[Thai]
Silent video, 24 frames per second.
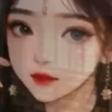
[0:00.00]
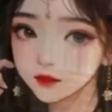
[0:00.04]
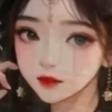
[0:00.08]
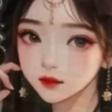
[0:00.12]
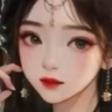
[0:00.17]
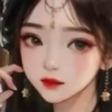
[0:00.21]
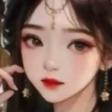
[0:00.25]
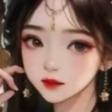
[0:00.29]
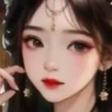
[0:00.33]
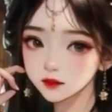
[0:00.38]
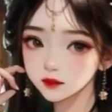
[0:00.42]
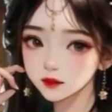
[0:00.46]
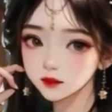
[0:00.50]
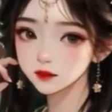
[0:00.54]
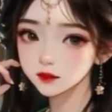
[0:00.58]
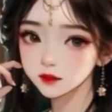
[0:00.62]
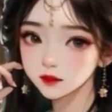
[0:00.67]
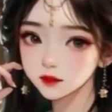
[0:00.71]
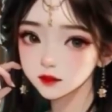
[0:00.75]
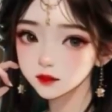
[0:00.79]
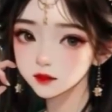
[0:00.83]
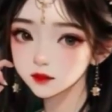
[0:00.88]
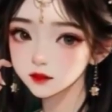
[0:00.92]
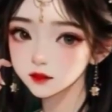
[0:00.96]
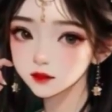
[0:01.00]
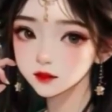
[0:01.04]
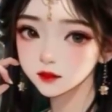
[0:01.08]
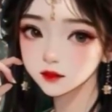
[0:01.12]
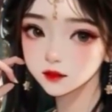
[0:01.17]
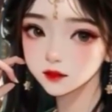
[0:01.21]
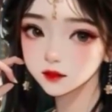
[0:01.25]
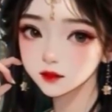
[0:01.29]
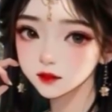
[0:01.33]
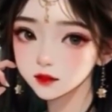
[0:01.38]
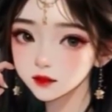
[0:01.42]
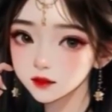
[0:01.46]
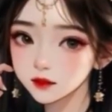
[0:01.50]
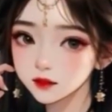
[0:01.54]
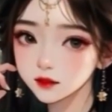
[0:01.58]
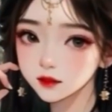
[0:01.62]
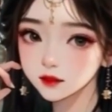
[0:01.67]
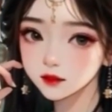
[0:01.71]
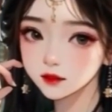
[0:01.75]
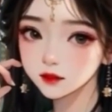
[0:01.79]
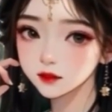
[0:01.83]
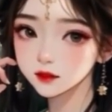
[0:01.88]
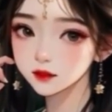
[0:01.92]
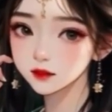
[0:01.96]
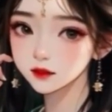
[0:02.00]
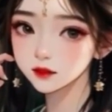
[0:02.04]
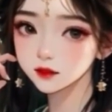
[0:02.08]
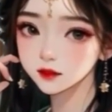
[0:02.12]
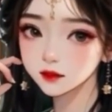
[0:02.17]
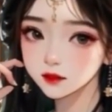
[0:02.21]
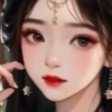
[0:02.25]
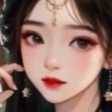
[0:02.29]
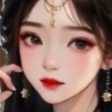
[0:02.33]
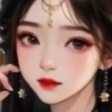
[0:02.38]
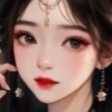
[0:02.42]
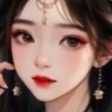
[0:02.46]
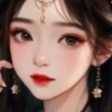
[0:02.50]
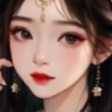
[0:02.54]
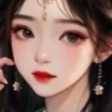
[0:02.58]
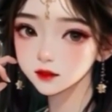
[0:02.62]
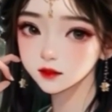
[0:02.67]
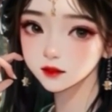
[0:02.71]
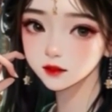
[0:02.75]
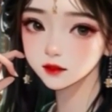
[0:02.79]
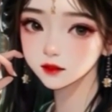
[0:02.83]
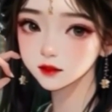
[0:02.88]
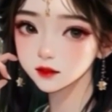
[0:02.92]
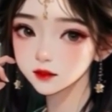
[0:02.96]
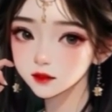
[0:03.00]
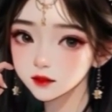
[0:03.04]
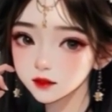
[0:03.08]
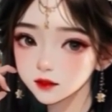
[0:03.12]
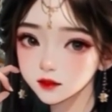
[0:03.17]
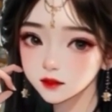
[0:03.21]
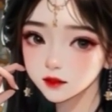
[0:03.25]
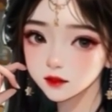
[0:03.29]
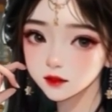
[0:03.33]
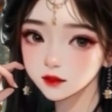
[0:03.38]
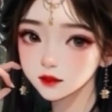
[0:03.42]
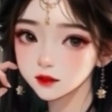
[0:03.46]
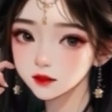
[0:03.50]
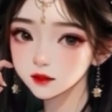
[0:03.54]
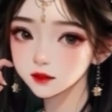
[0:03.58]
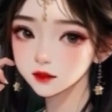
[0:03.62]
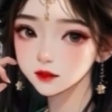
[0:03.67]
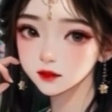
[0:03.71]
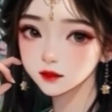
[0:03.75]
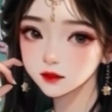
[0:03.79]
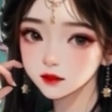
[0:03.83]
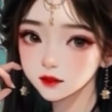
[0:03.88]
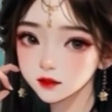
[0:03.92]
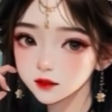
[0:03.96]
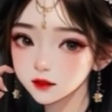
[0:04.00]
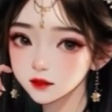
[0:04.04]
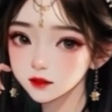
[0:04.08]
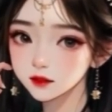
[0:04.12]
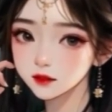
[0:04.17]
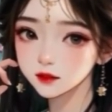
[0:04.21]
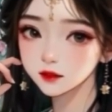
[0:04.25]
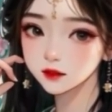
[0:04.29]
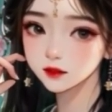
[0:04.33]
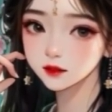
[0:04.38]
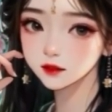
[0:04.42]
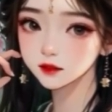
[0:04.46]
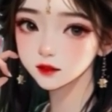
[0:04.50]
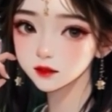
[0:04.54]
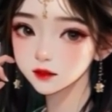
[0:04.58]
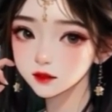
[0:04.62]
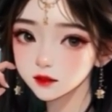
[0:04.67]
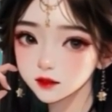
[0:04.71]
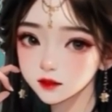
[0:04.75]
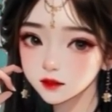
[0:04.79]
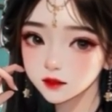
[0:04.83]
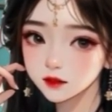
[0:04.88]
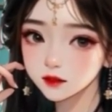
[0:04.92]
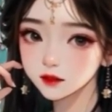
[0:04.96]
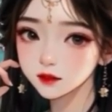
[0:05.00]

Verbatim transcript: สีเลือดมากมายปรากฏขึ้นด้านหลังของเขา เรากับเทพหมานก็มีปาน